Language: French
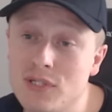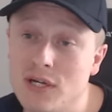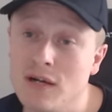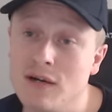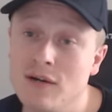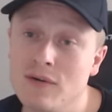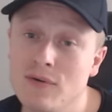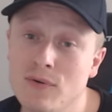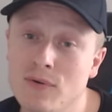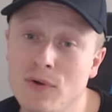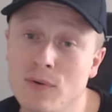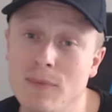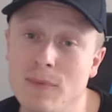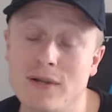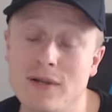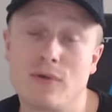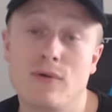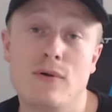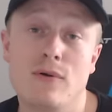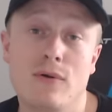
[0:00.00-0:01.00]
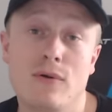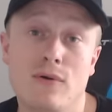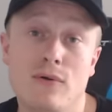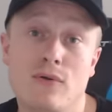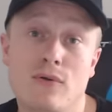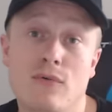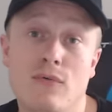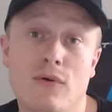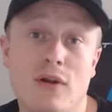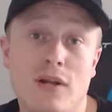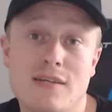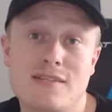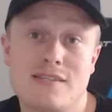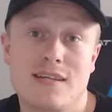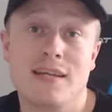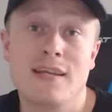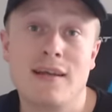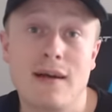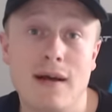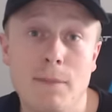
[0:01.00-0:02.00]
cas euh, bah, que, voilà
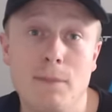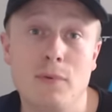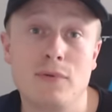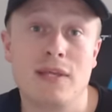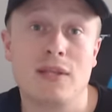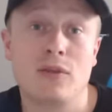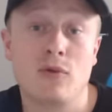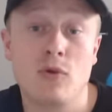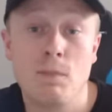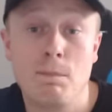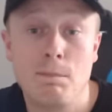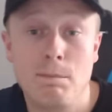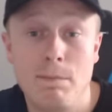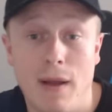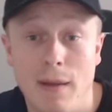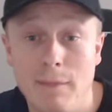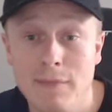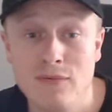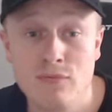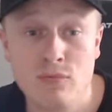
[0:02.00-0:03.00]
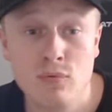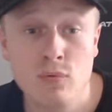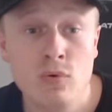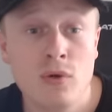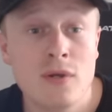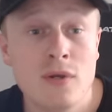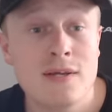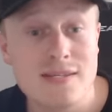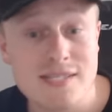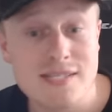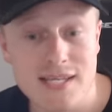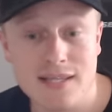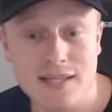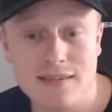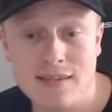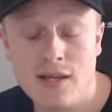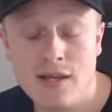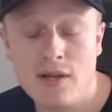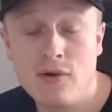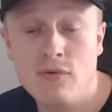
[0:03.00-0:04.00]
ça ira. Peut-être que parmi vous,
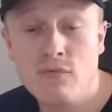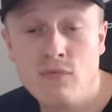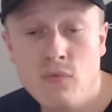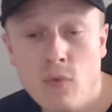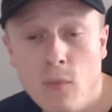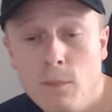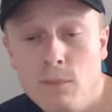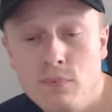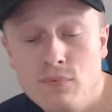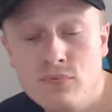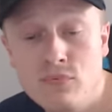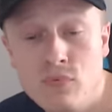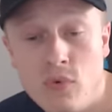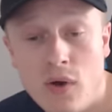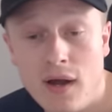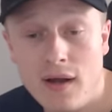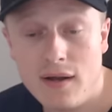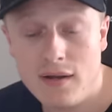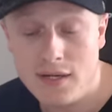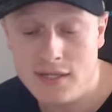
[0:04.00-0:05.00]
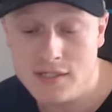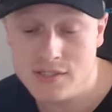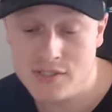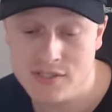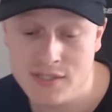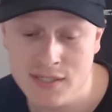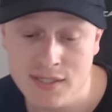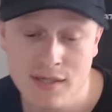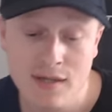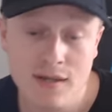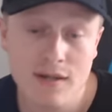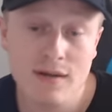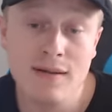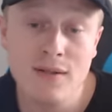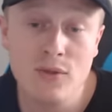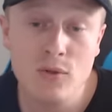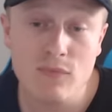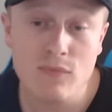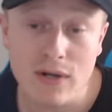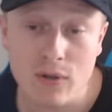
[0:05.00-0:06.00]
certains vont pouvoir acheter
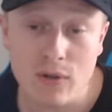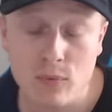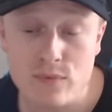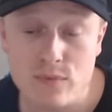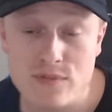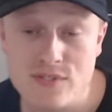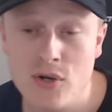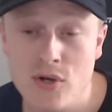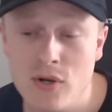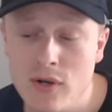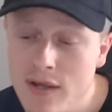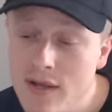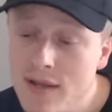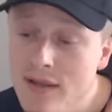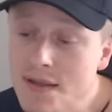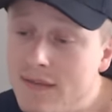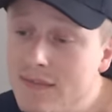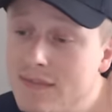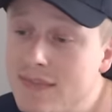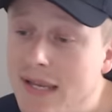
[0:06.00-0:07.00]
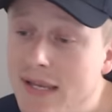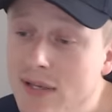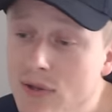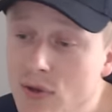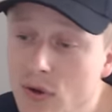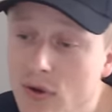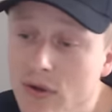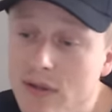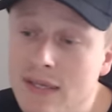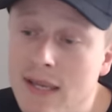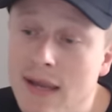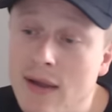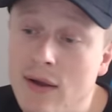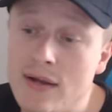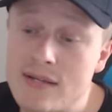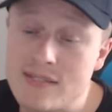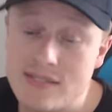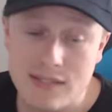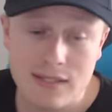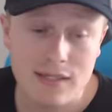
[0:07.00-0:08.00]
les nouvelles consoles. D'ailleurs, il y a
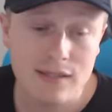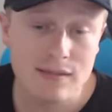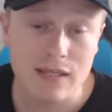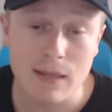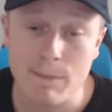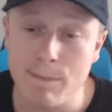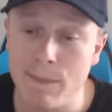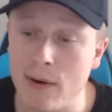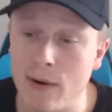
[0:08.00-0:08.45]
un screen qui est